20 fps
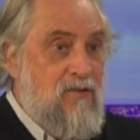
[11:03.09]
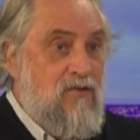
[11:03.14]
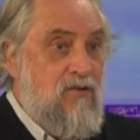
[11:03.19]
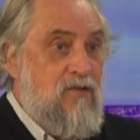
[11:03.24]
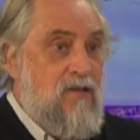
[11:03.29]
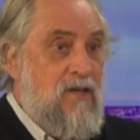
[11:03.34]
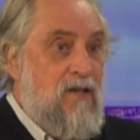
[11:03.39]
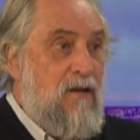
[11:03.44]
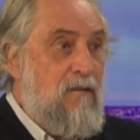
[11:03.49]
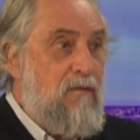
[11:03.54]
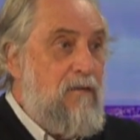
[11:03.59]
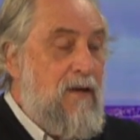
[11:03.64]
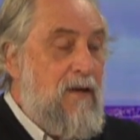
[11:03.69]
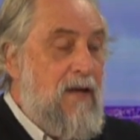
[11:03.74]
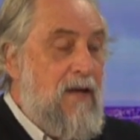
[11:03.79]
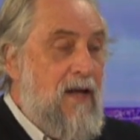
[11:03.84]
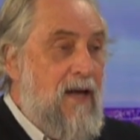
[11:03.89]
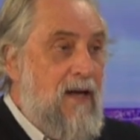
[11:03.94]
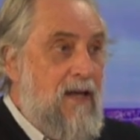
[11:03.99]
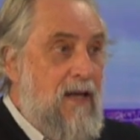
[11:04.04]
Eso
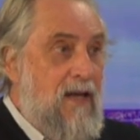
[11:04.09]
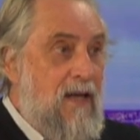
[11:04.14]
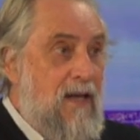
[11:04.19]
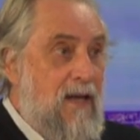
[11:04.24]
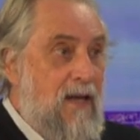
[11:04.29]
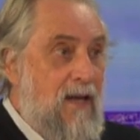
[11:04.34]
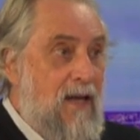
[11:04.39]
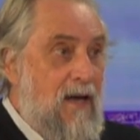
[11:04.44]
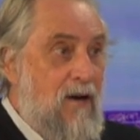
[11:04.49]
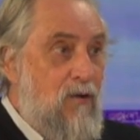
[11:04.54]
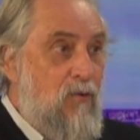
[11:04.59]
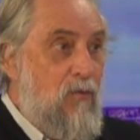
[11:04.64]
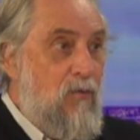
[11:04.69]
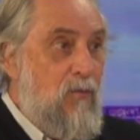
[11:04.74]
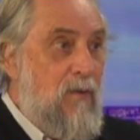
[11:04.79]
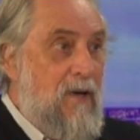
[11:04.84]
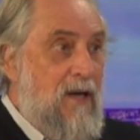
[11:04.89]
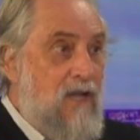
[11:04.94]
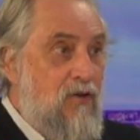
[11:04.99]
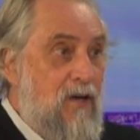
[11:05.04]
significa que
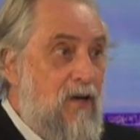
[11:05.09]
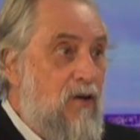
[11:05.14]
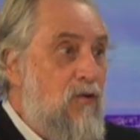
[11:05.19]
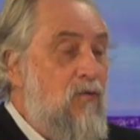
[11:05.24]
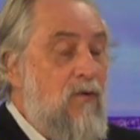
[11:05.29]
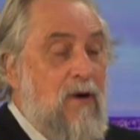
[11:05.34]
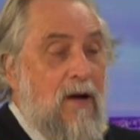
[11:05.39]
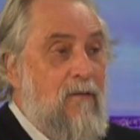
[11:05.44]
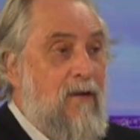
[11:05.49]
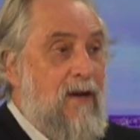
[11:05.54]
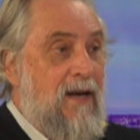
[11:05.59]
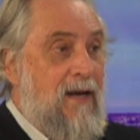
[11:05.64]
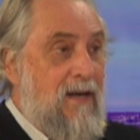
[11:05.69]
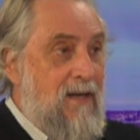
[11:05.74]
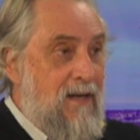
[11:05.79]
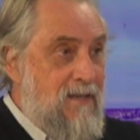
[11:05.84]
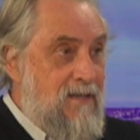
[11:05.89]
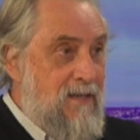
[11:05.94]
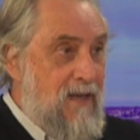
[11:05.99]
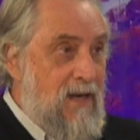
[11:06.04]
las jubilaciones
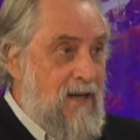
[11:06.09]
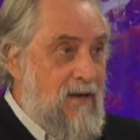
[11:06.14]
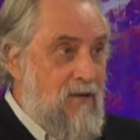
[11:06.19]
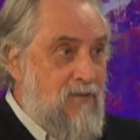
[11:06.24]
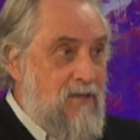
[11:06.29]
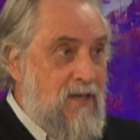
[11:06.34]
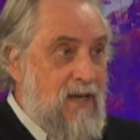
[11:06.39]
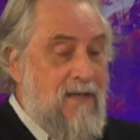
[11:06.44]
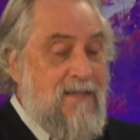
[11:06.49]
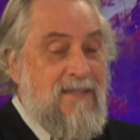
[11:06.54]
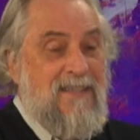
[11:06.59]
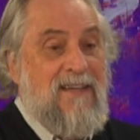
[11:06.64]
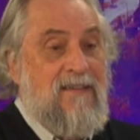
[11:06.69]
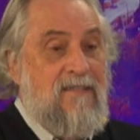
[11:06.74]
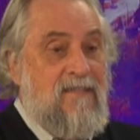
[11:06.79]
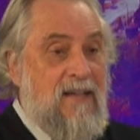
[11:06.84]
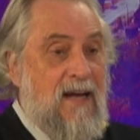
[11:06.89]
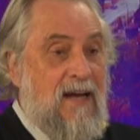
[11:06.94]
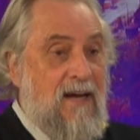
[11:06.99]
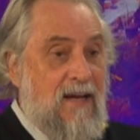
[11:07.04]
nunca van a crecer, o
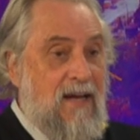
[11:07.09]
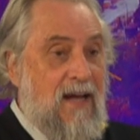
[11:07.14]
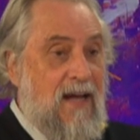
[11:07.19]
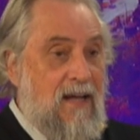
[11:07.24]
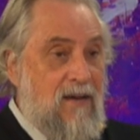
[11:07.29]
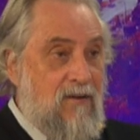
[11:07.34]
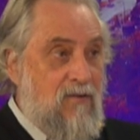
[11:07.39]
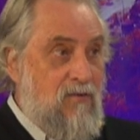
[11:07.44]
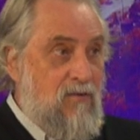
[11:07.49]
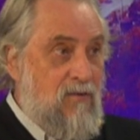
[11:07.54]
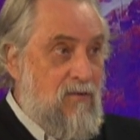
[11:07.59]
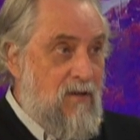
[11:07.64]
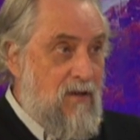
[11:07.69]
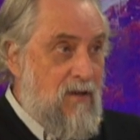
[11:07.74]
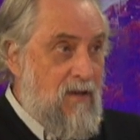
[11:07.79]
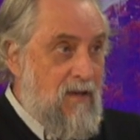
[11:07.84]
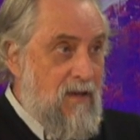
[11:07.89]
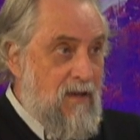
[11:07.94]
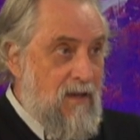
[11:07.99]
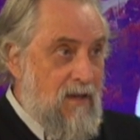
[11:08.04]
sea, arrancaron,
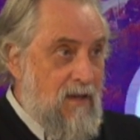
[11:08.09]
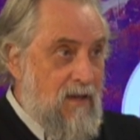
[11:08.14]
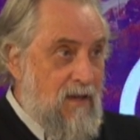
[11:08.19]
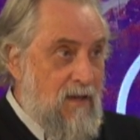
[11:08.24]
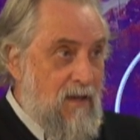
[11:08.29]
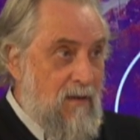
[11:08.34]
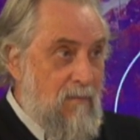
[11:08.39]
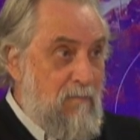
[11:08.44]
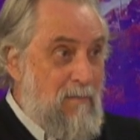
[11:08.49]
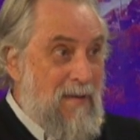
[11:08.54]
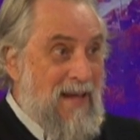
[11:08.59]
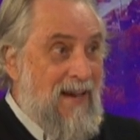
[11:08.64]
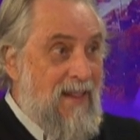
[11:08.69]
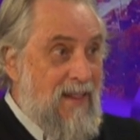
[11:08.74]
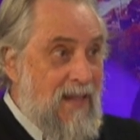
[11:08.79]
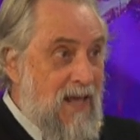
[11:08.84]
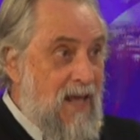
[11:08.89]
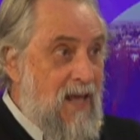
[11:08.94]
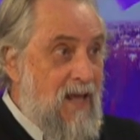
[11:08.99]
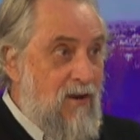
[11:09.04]
eh,
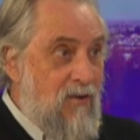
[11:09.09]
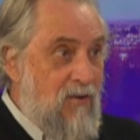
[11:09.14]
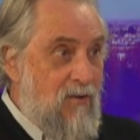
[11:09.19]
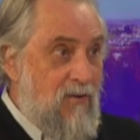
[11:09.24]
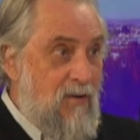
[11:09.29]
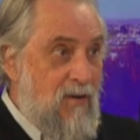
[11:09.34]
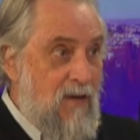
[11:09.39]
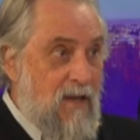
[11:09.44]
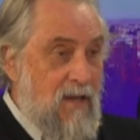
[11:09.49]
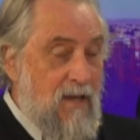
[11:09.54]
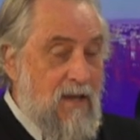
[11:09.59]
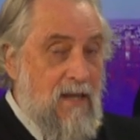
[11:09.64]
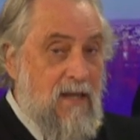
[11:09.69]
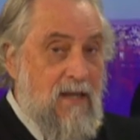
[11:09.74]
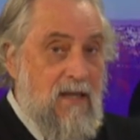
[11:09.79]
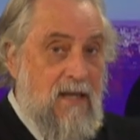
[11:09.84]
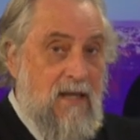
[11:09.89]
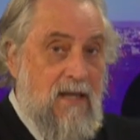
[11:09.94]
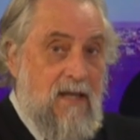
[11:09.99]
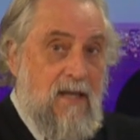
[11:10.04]
perdieron
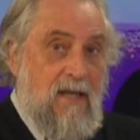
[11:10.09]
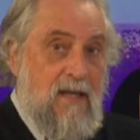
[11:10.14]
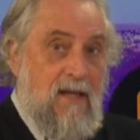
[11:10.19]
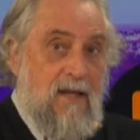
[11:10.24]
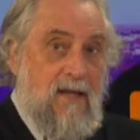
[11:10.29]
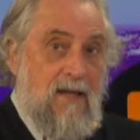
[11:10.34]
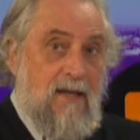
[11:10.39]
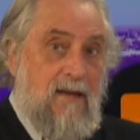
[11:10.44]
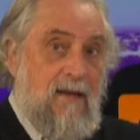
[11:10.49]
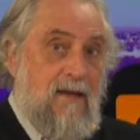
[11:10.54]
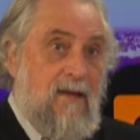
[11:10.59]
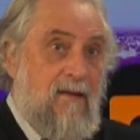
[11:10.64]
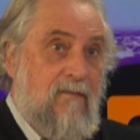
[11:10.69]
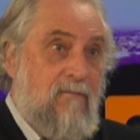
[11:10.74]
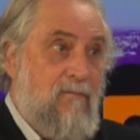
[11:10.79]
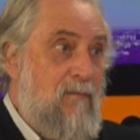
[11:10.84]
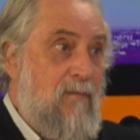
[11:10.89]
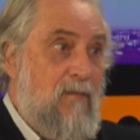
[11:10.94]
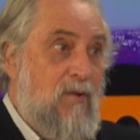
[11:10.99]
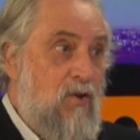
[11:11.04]
y
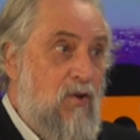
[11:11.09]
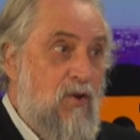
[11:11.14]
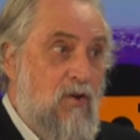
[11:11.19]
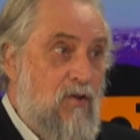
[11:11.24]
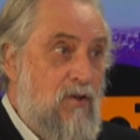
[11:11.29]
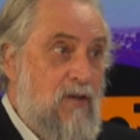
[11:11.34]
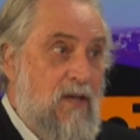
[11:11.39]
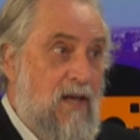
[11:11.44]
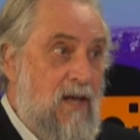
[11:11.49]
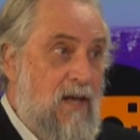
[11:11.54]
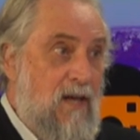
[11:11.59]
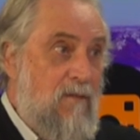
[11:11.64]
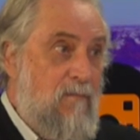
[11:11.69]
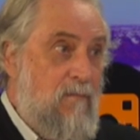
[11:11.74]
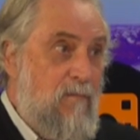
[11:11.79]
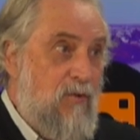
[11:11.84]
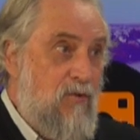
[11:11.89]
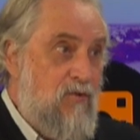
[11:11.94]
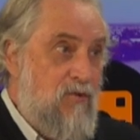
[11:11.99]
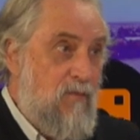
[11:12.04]
eh, no
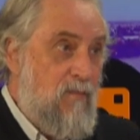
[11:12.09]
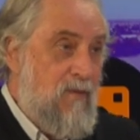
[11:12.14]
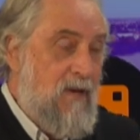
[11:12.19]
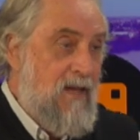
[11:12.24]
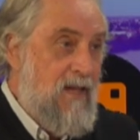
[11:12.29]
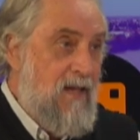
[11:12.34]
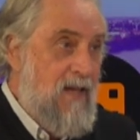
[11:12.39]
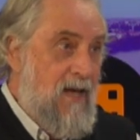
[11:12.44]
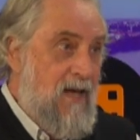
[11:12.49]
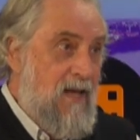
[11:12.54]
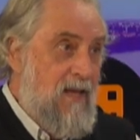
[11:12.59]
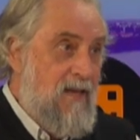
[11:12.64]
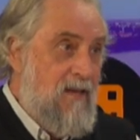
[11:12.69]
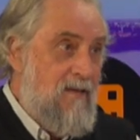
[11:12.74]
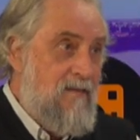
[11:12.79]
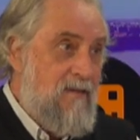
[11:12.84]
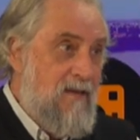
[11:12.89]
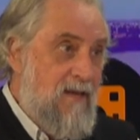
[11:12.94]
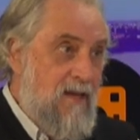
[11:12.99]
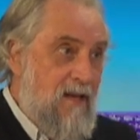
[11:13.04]
tienen
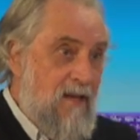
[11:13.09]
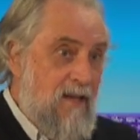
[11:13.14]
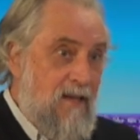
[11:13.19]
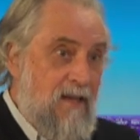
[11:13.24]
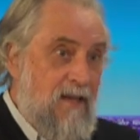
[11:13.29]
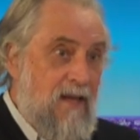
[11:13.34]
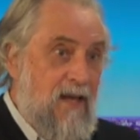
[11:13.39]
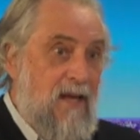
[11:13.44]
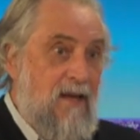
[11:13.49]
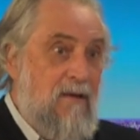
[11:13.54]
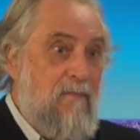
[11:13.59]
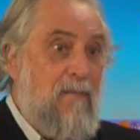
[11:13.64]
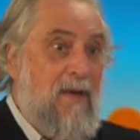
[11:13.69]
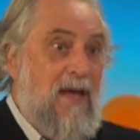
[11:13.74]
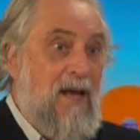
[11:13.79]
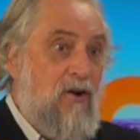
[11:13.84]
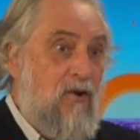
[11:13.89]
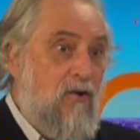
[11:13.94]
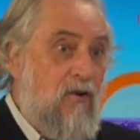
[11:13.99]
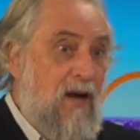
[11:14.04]
posibilidades de
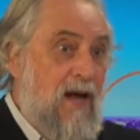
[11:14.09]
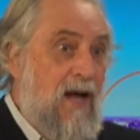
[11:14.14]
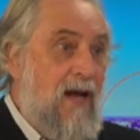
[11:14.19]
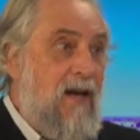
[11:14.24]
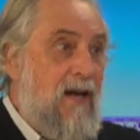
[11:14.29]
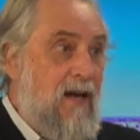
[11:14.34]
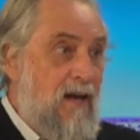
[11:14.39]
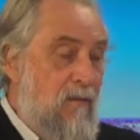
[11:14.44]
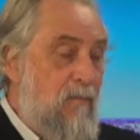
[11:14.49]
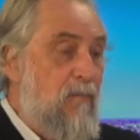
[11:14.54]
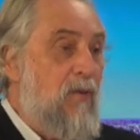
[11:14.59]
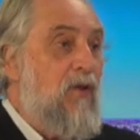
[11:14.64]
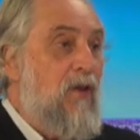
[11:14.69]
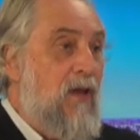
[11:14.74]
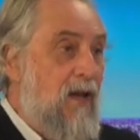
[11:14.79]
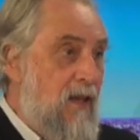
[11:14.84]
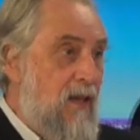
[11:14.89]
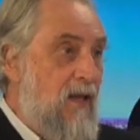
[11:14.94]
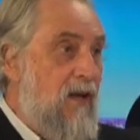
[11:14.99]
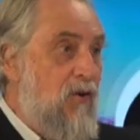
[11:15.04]
mejorar el
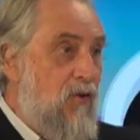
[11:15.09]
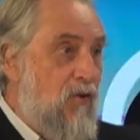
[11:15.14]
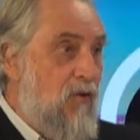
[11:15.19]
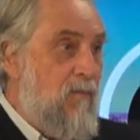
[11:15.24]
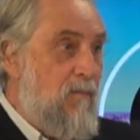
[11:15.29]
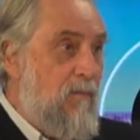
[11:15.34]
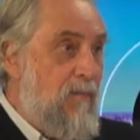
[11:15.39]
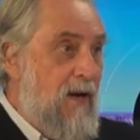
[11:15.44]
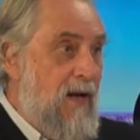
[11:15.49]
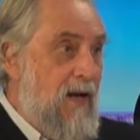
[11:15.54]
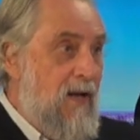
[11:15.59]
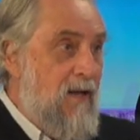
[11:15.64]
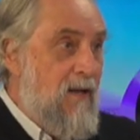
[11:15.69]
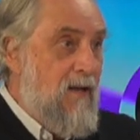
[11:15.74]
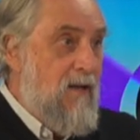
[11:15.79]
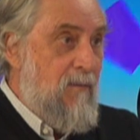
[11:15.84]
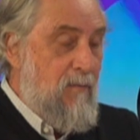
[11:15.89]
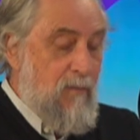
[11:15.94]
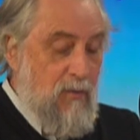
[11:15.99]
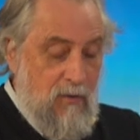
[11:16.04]
poder de compra
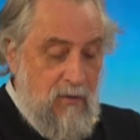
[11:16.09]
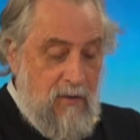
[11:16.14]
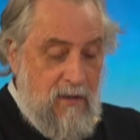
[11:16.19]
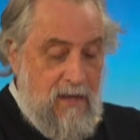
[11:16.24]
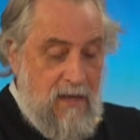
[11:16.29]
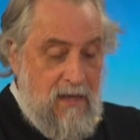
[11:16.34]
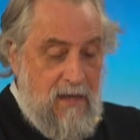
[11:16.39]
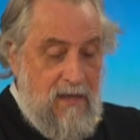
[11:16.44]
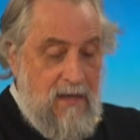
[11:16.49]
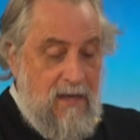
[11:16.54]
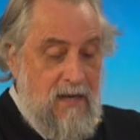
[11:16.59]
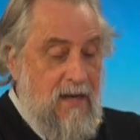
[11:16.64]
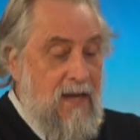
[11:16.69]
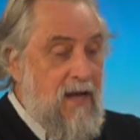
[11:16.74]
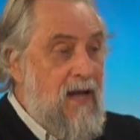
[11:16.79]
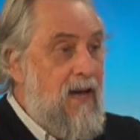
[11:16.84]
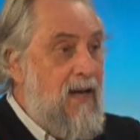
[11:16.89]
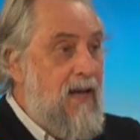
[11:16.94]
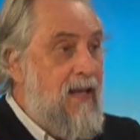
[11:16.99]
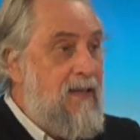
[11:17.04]
porque
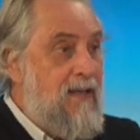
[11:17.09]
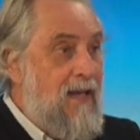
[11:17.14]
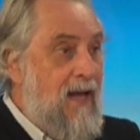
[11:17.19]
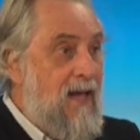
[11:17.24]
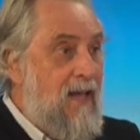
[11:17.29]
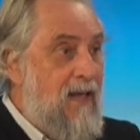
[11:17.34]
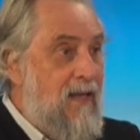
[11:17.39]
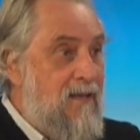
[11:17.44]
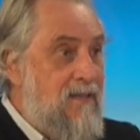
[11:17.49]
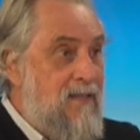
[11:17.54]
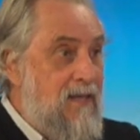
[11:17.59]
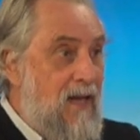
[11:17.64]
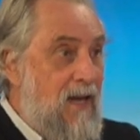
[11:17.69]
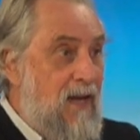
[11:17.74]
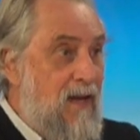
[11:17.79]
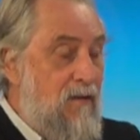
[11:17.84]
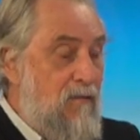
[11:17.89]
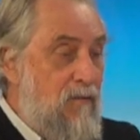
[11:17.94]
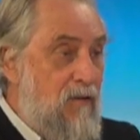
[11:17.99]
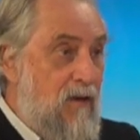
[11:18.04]
irían atadas
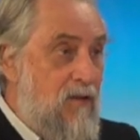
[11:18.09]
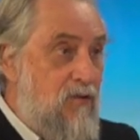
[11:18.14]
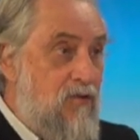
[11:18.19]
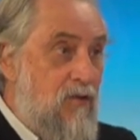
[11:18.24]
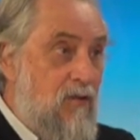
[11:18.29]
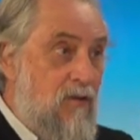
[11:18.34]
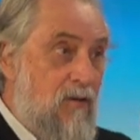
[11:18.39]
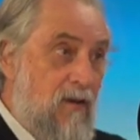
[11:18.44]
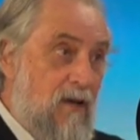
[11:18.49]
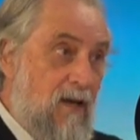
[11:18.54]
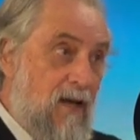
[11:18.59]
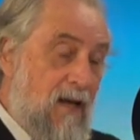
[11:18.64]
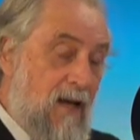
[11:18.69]
a la inflación.